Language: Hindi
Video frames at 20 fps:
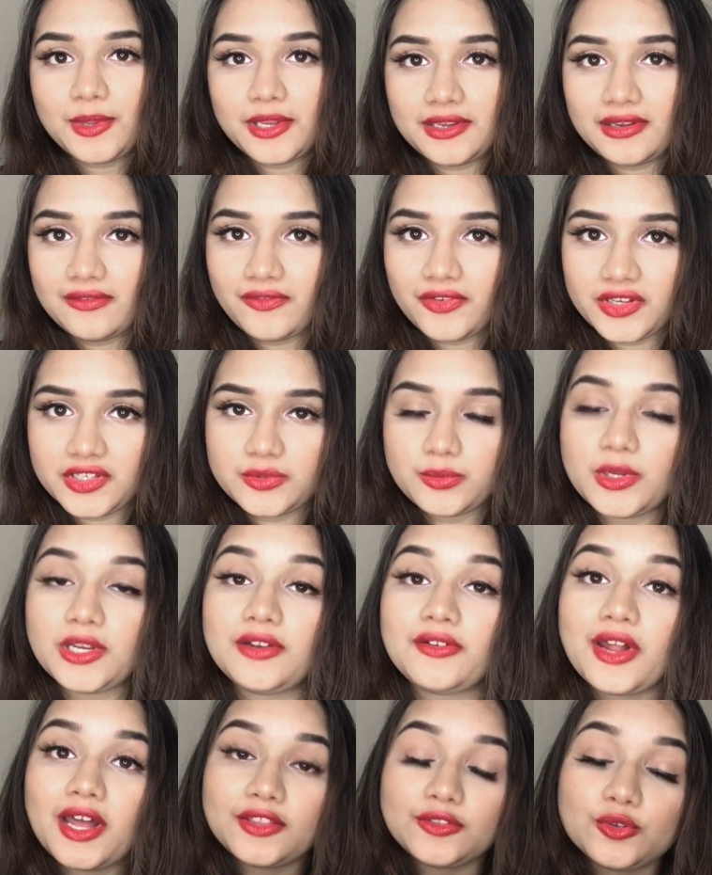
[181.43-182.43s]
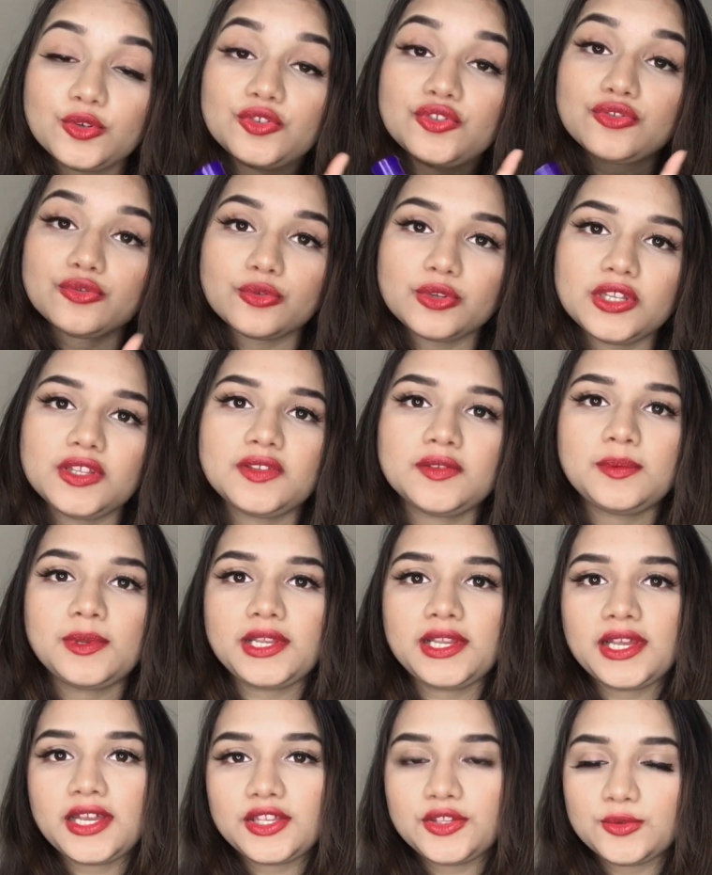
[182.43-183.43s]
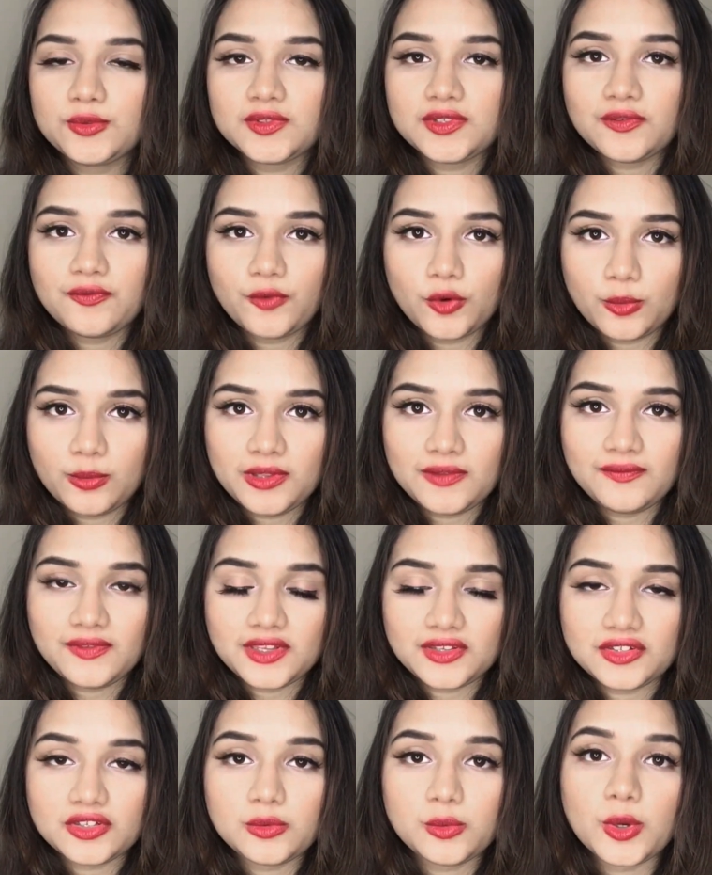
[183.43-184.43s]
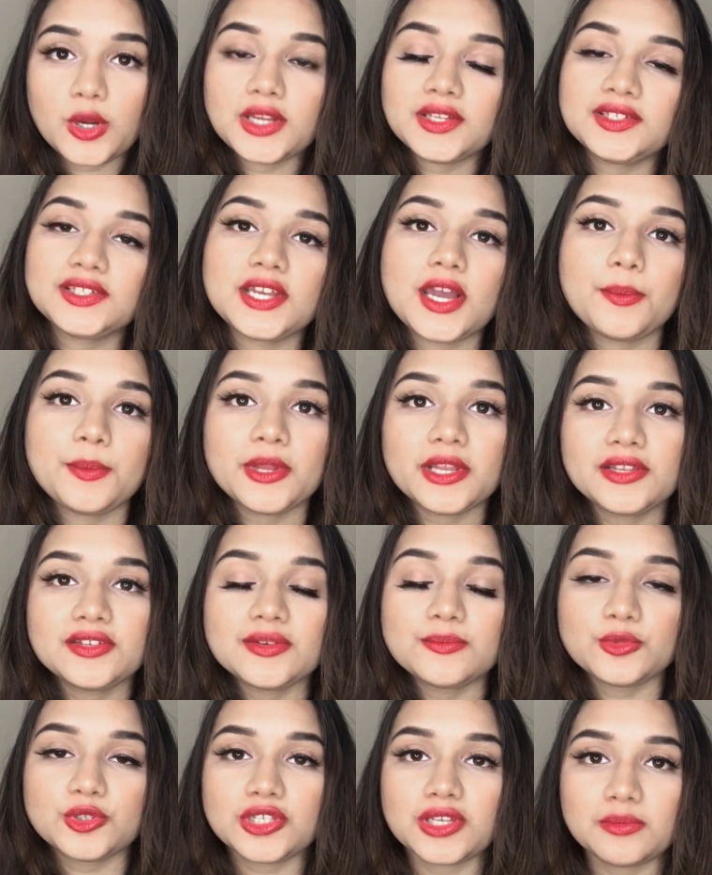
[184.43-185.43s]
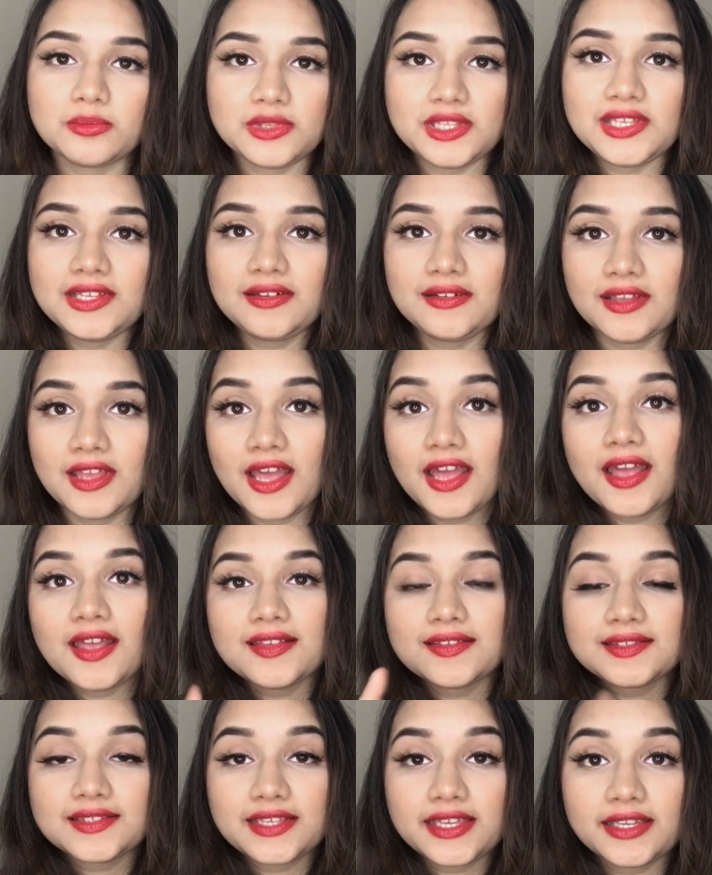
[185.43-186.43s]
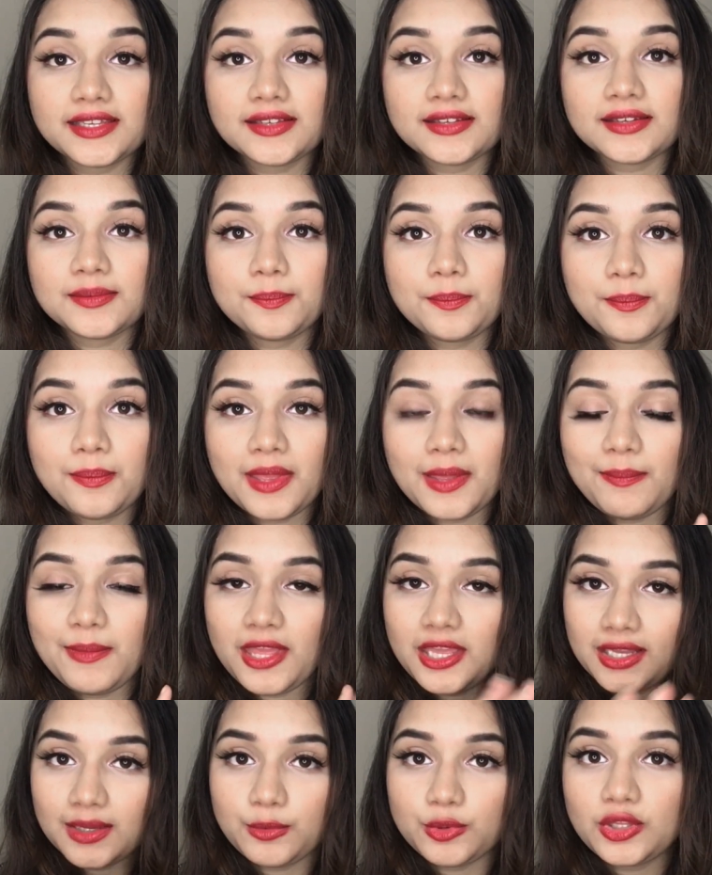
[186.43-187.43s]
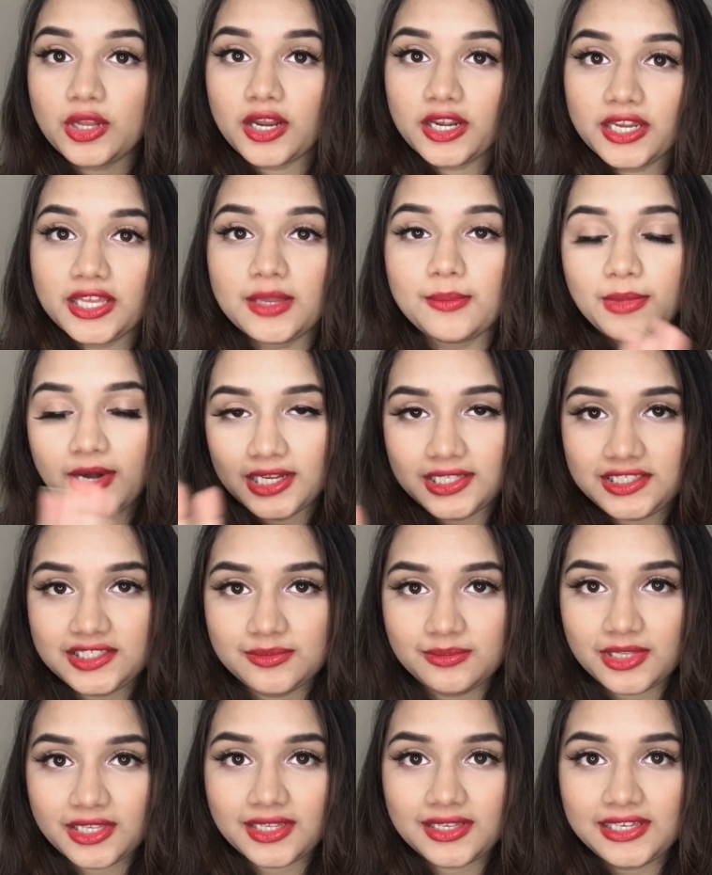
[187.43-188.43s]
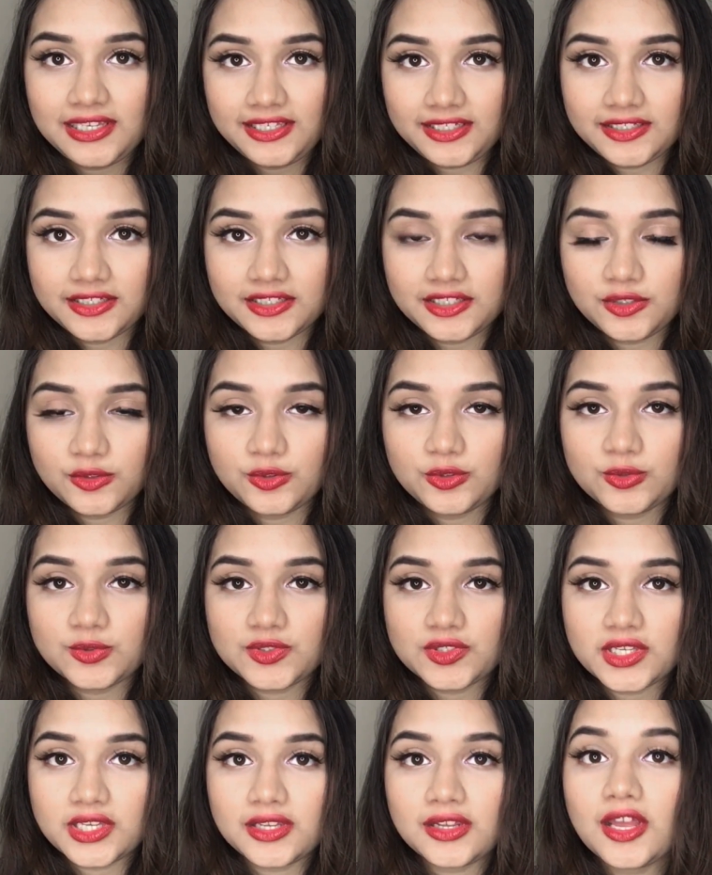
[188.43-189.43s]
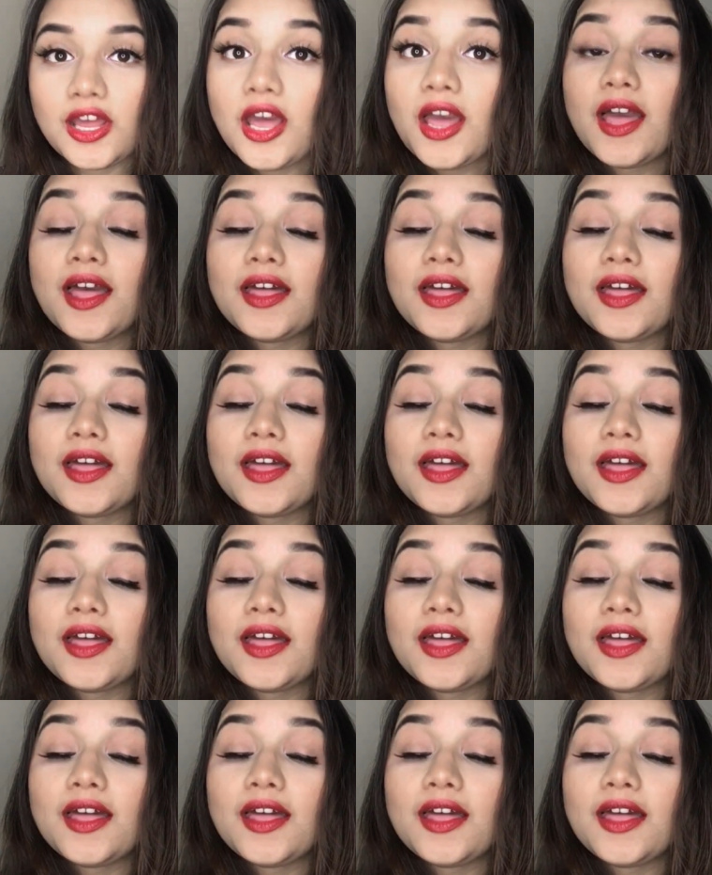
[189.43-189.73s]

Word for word: अ पेटल फ्रेश वन रात को सोने से पहले आई यूज़ अ फोमिंग फेशियल वॉश या फिर जब मुझे अपनी स्किन पे मेकअप उतारने के बाद जब मैं क्लीन करी होती हूँ स्किन